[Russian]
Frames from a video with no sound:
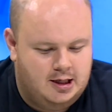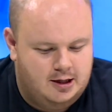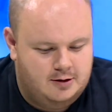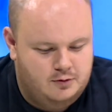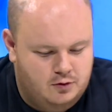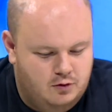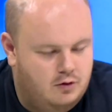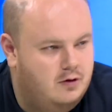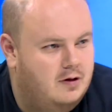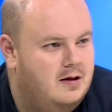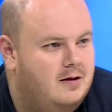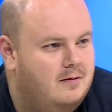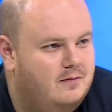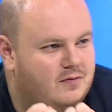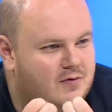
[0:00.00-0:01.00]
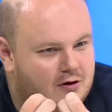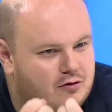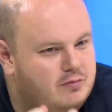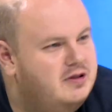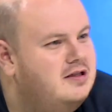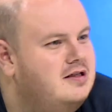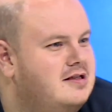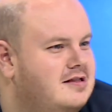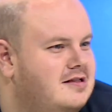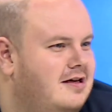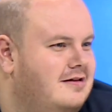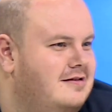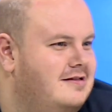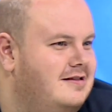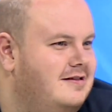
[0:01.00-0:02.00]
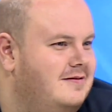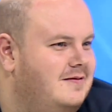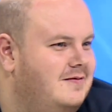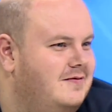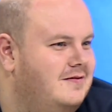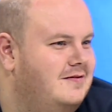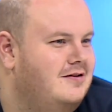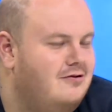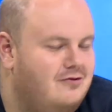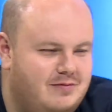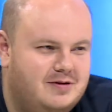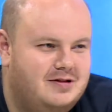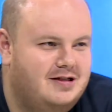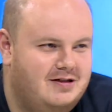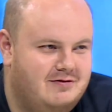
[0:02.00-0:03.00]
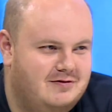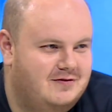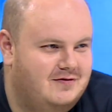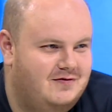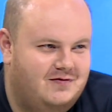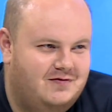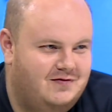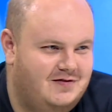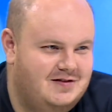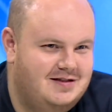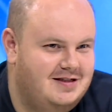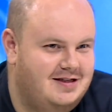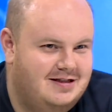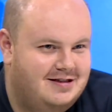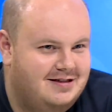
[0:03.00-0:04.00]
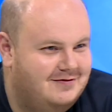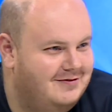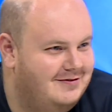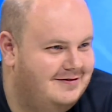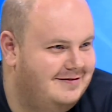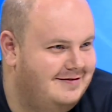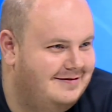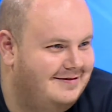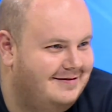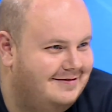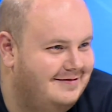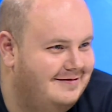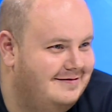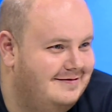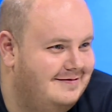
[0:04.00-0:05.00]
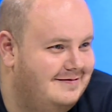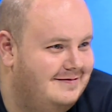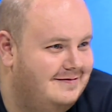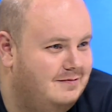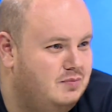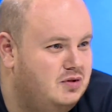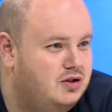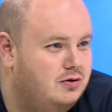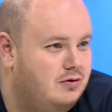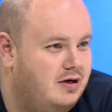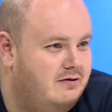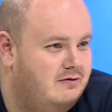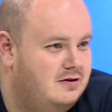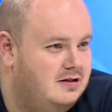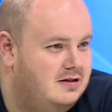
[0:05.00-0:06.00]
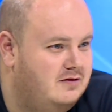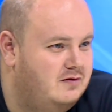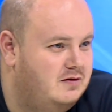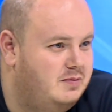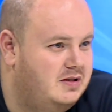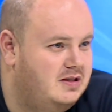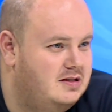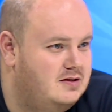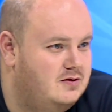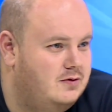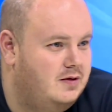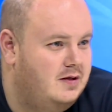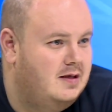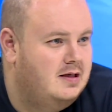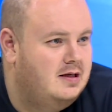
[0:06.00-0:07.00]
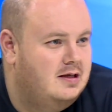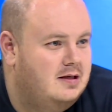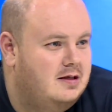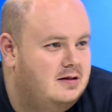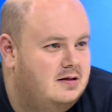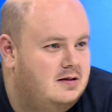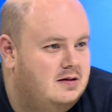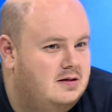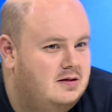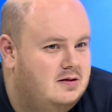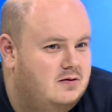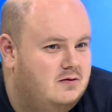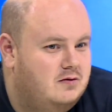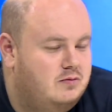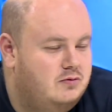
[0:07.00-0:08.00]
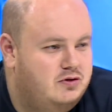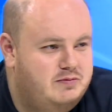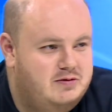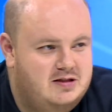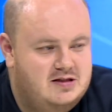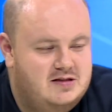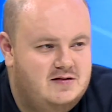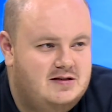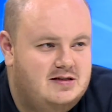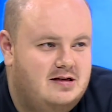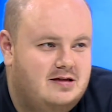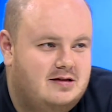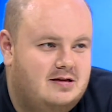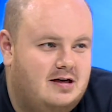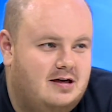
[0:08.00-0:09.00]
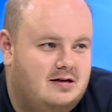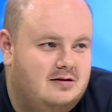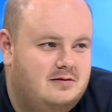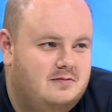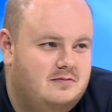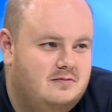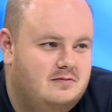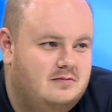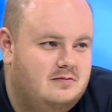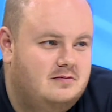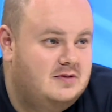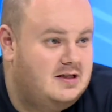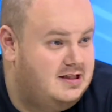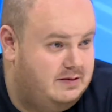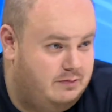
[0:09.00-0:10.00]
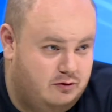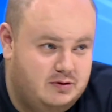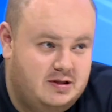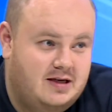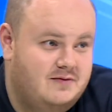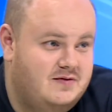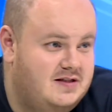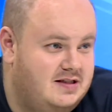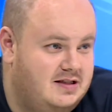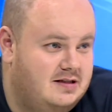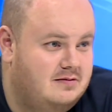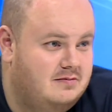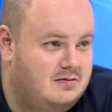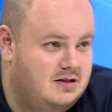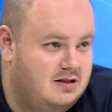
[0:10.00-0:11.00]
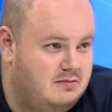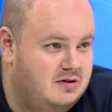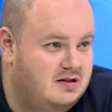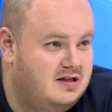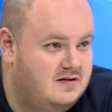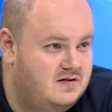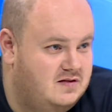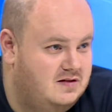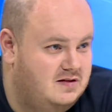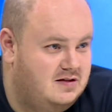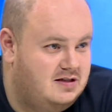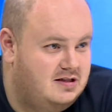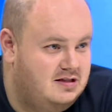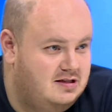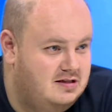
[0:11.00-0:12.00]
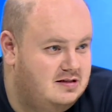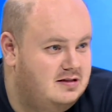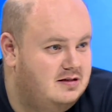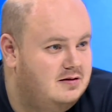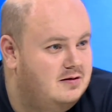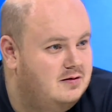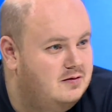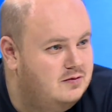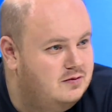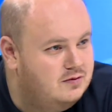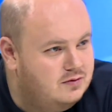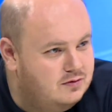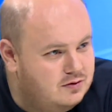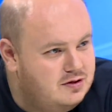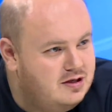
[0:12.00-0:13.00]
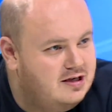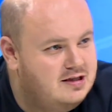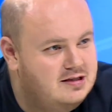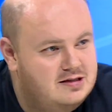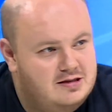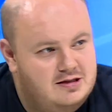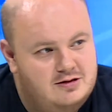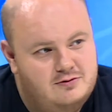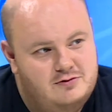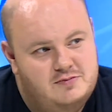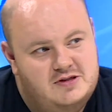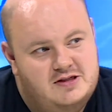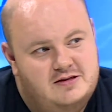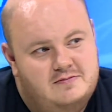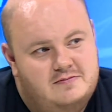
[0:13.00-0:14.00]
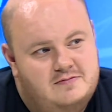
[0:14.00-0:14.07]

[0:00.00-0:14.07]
но не любят они ЗАГСы, вот не любят они вот все этой вот э, мишуры вот этой вот показной. Вот может быть действительно так – да, соблюдаем все как бы, нравственные традиции, но не регистрируемся.